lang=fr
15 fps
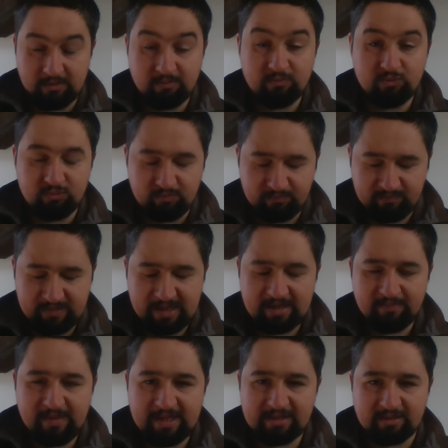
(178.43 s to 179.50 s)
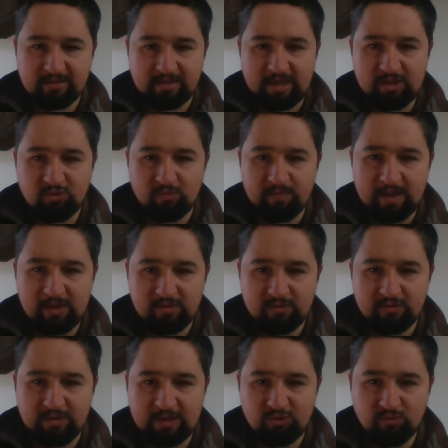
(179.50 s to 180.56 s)
bien le mettre et ne pas,
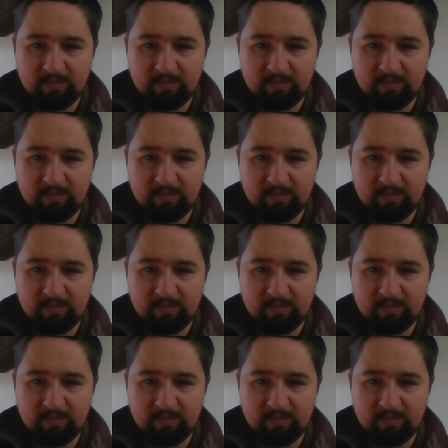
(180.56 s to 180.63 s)
et